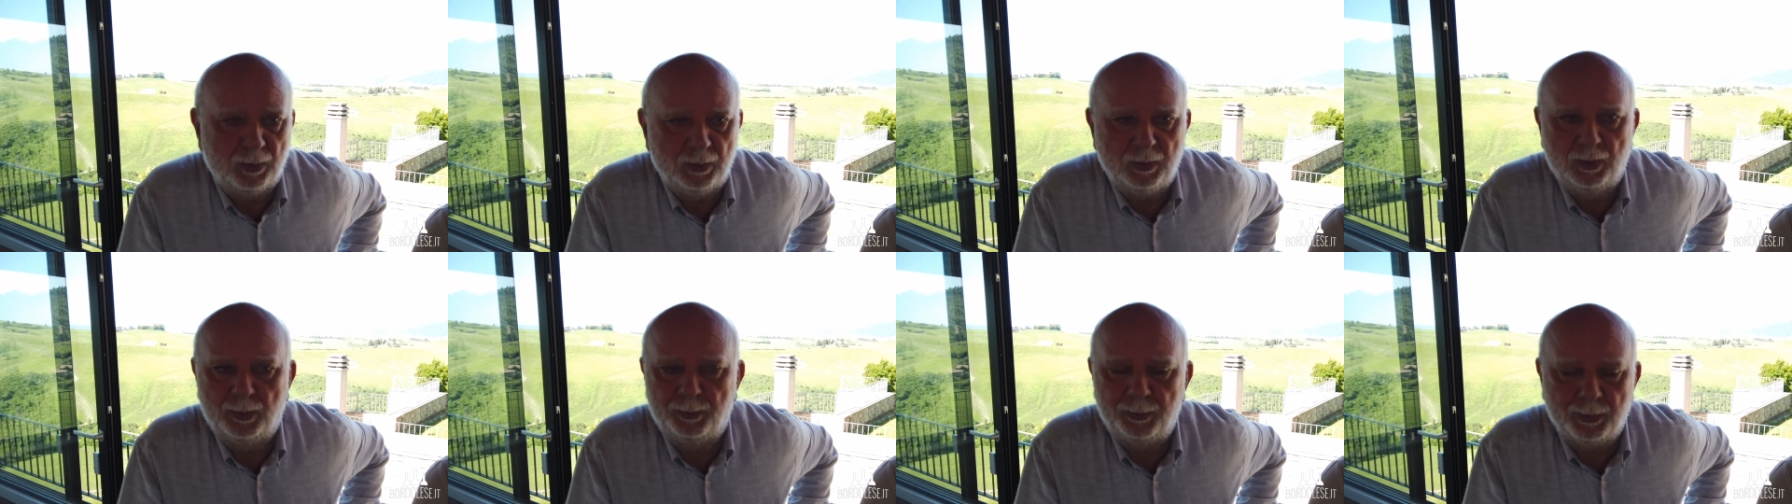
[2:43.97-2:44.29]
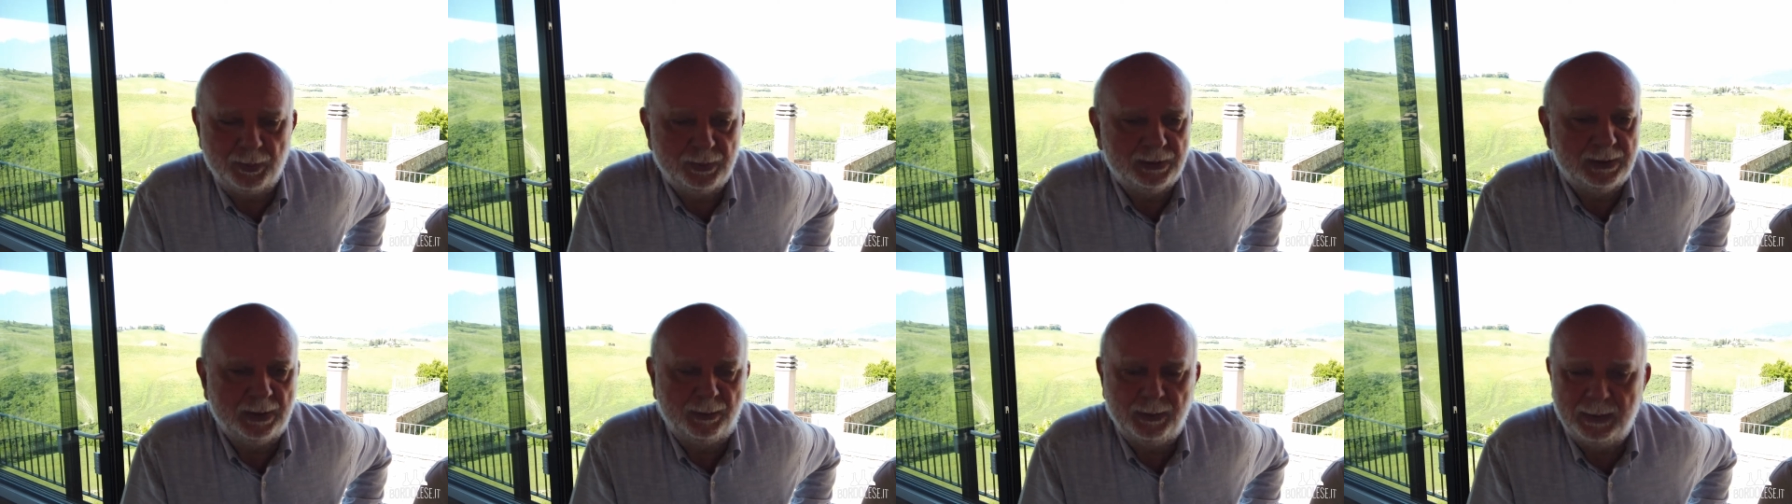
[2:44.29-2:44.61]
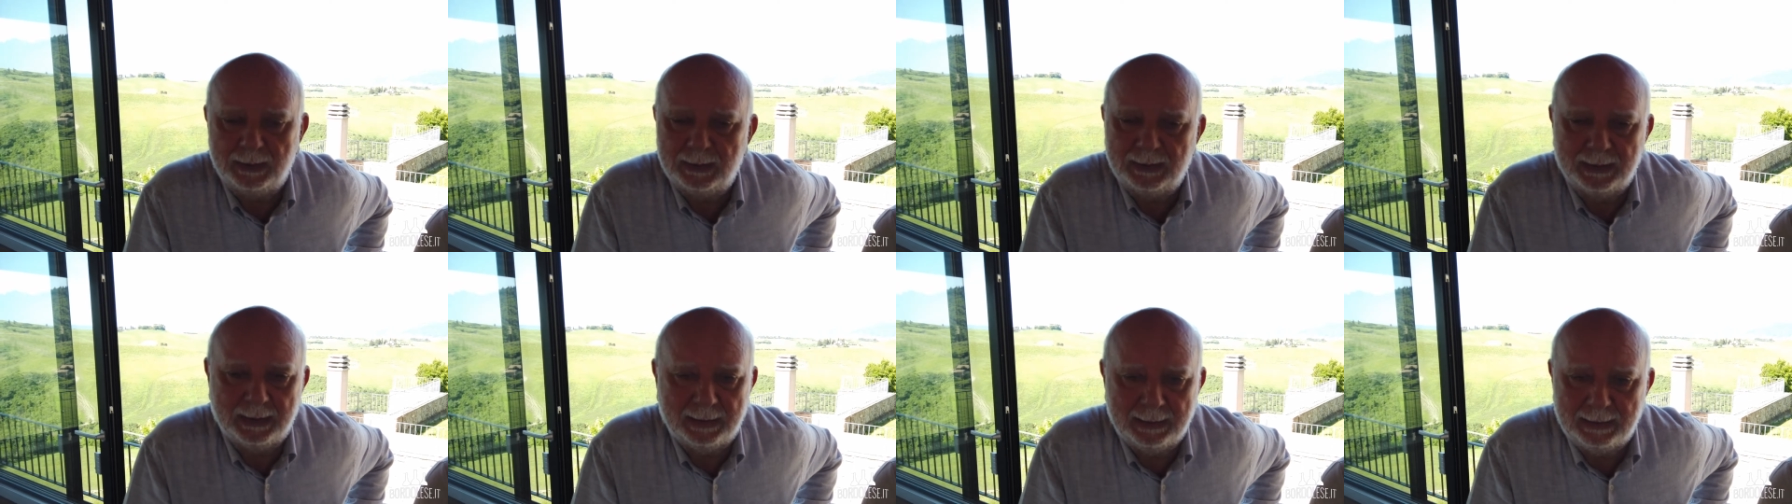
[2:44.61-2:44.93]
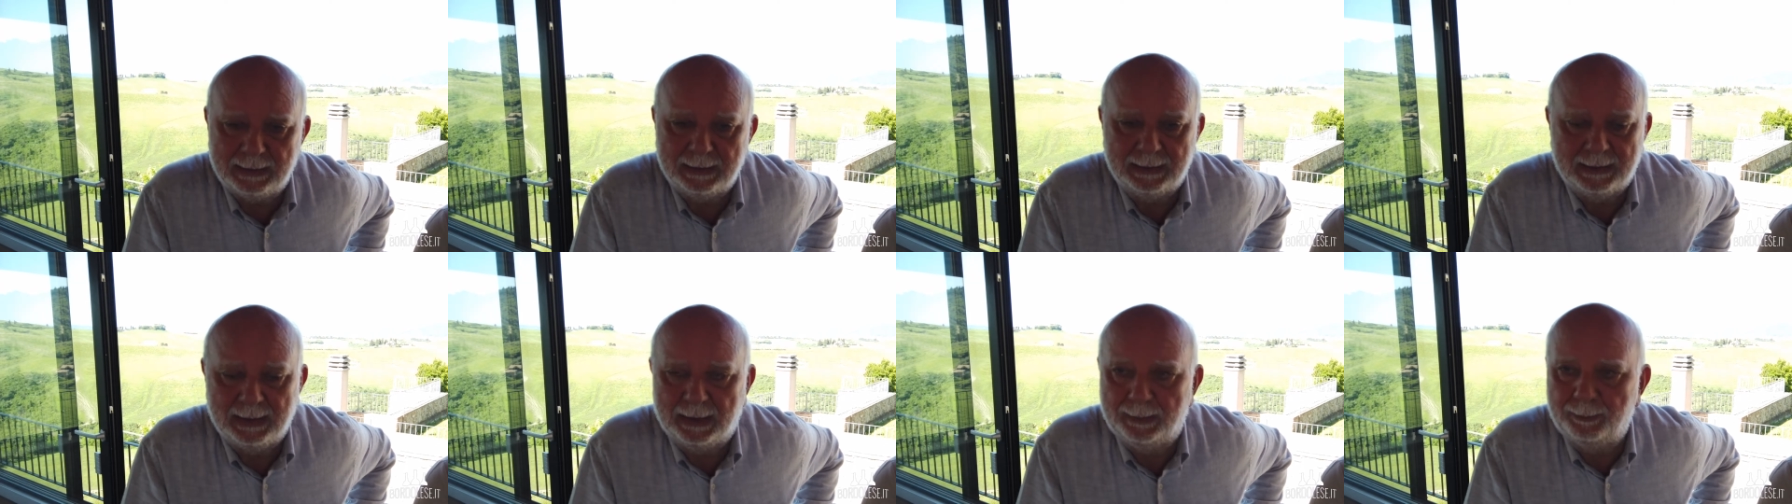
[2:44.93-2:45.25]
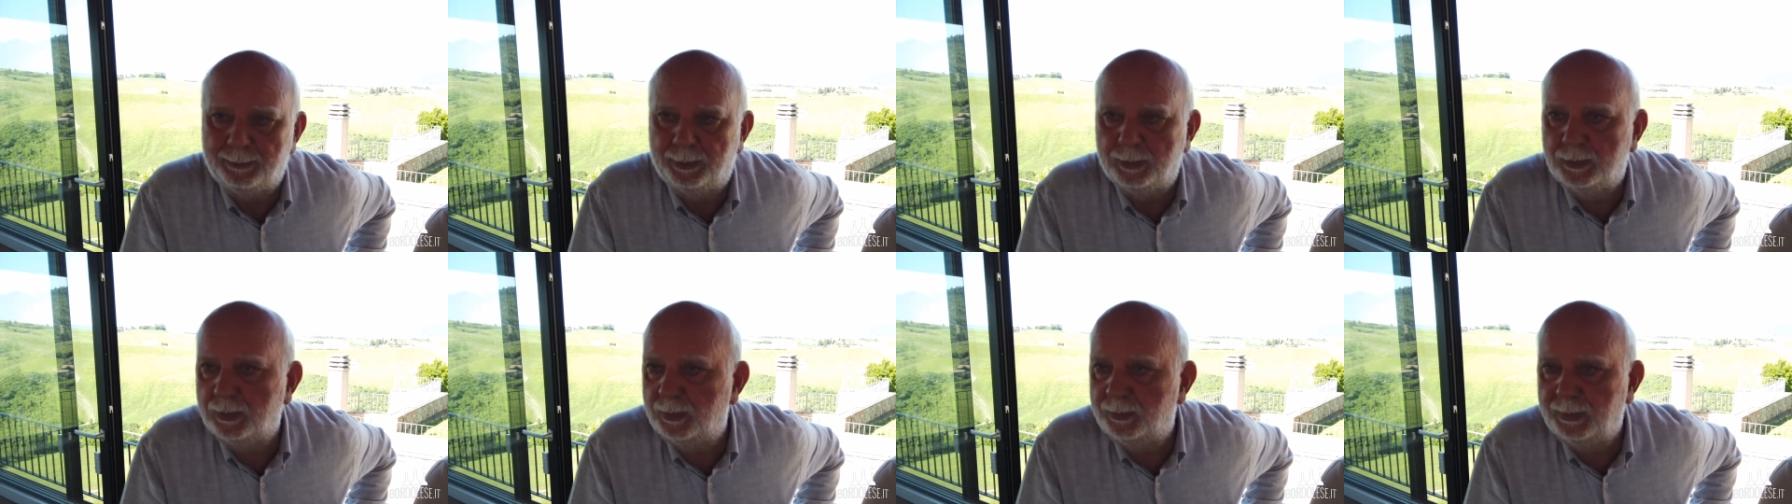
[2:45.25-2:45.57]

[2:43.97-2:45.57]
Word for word: noi non possiamo entrare in campo,